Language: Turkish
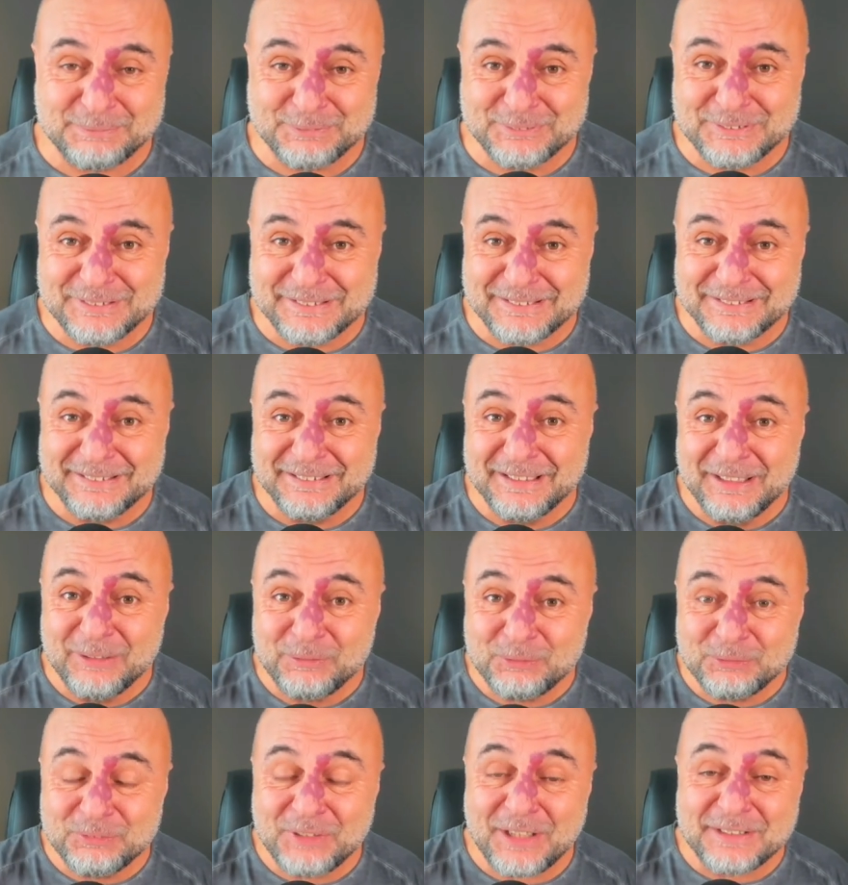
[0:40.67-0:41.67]
Bunları
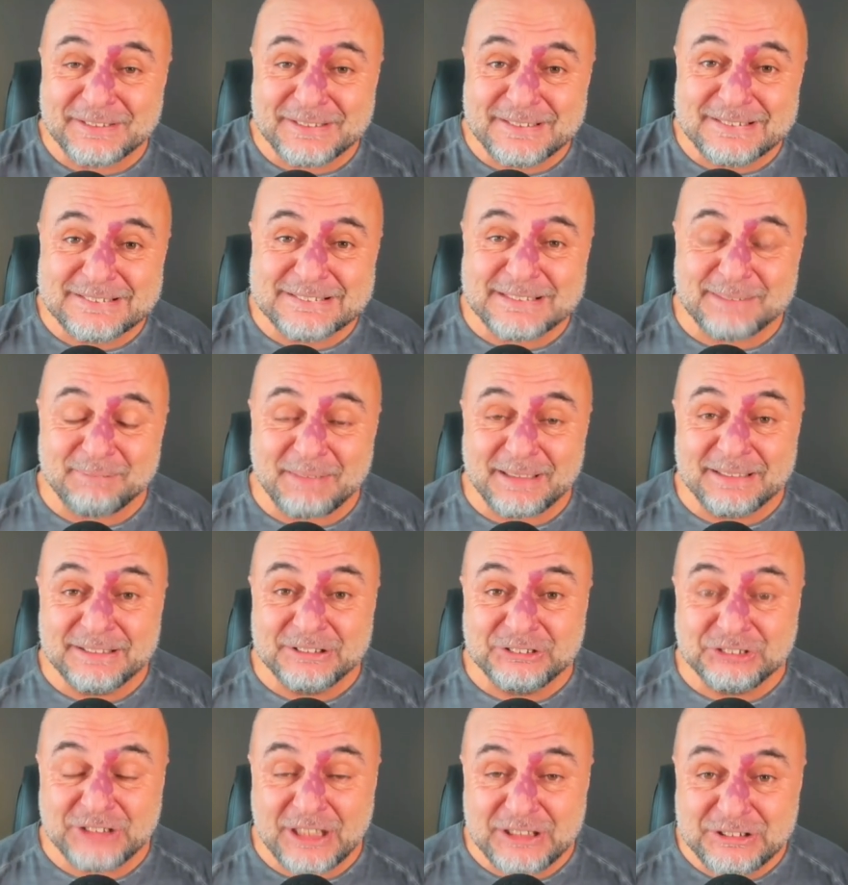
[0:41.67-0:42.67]
kullandığınız zaman
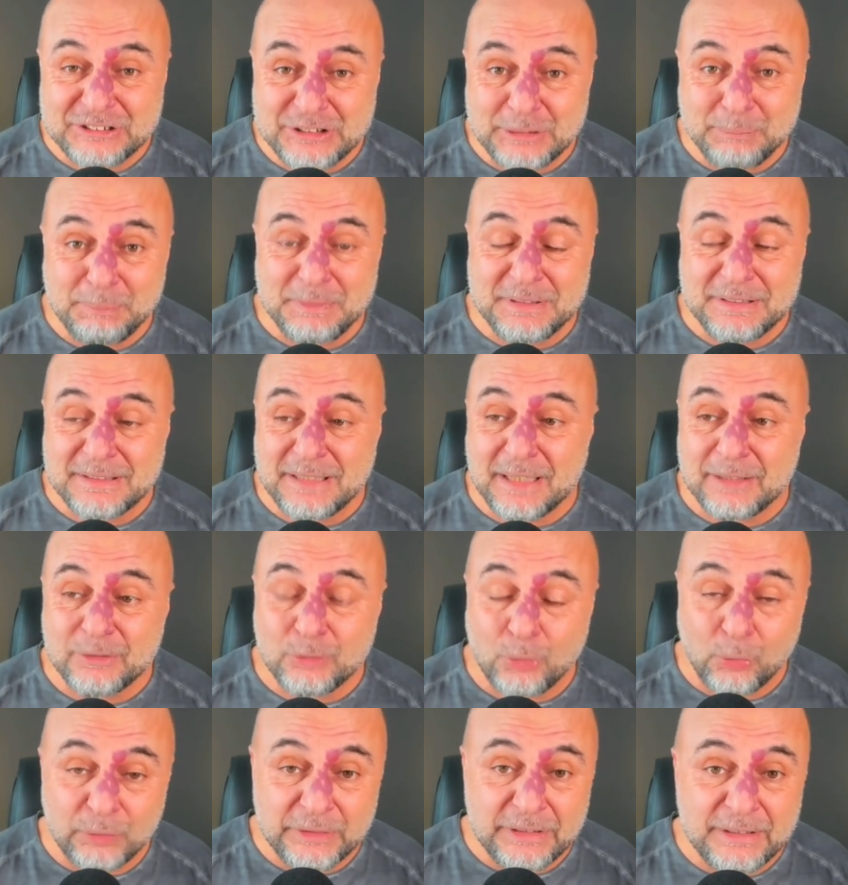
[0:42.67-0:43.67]
ChatGPT'den,
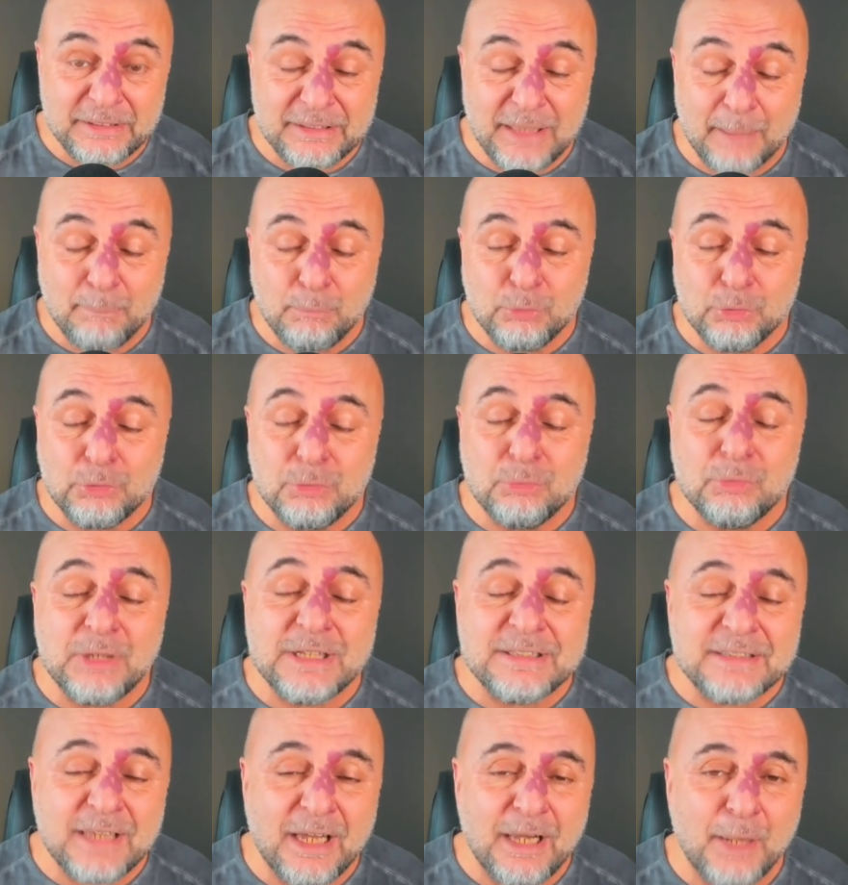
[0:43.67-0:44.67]
DALL-E'den, bütün
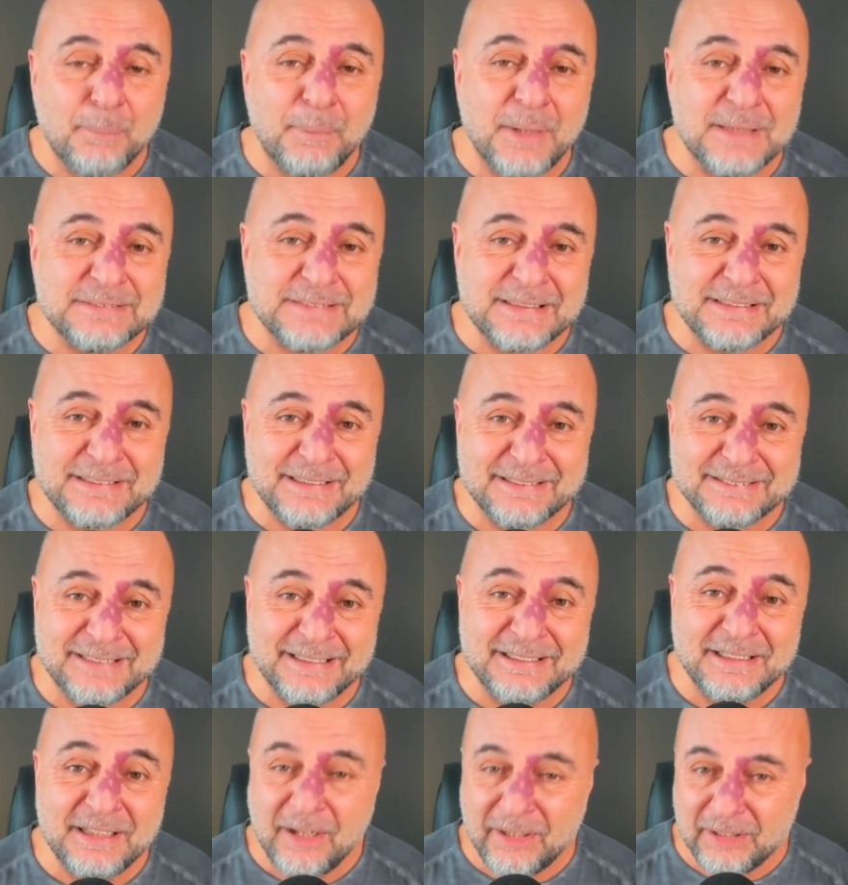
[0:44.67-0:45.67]
üretken yapay
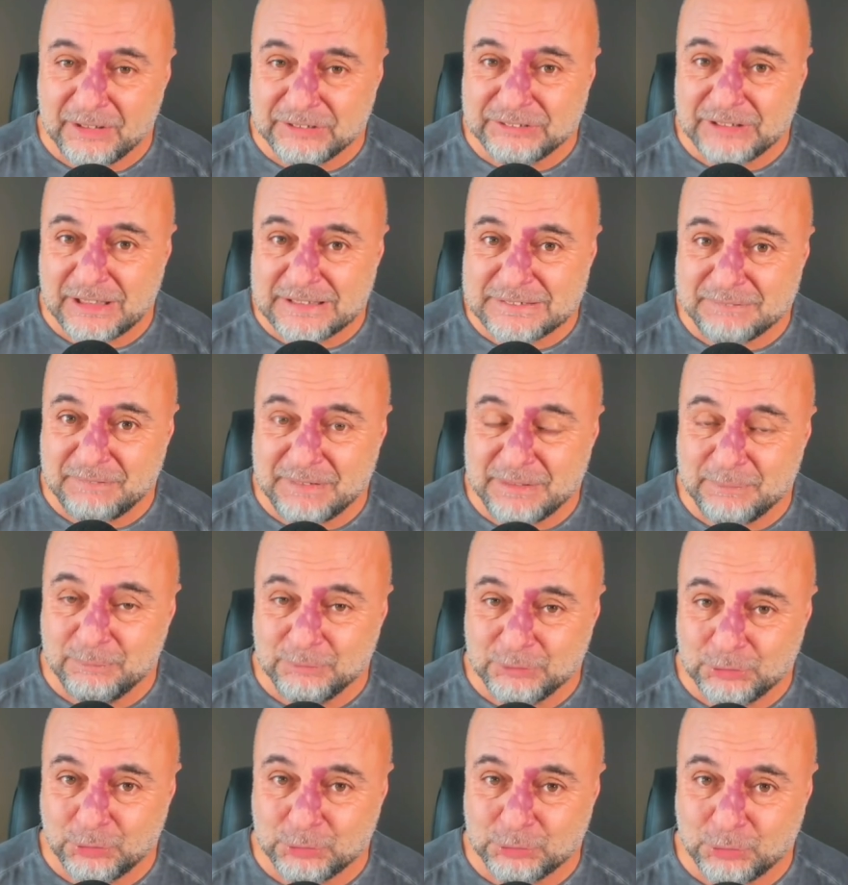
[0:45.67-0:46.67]
zekadan alacağınız verim
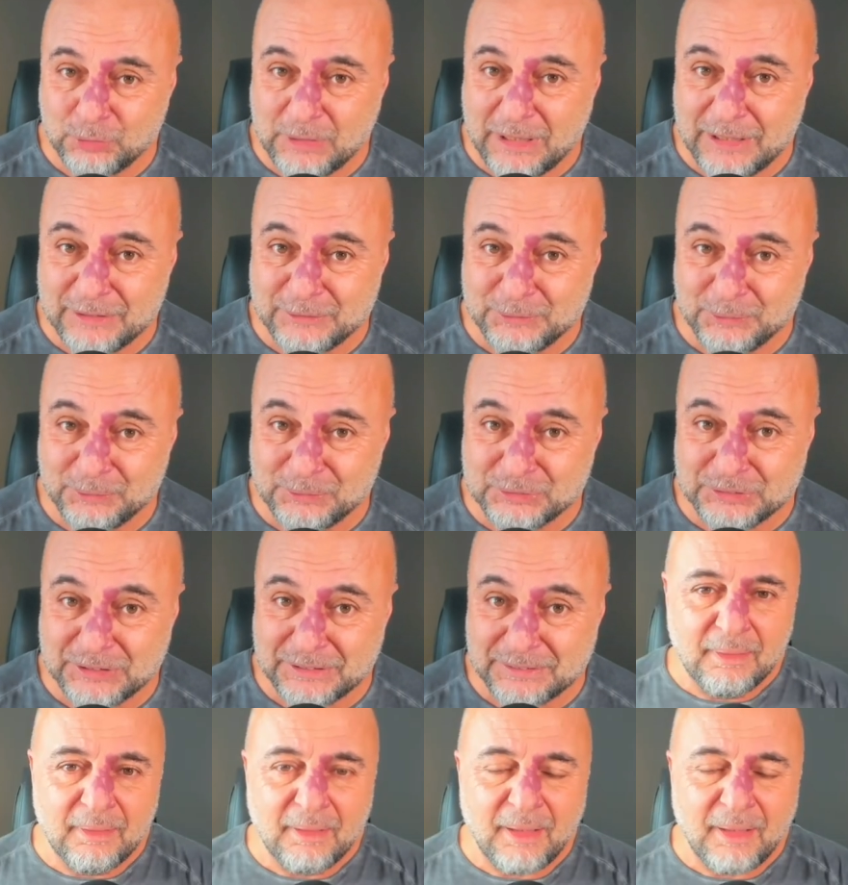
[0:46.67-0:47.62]
çok çok artıyor olacak.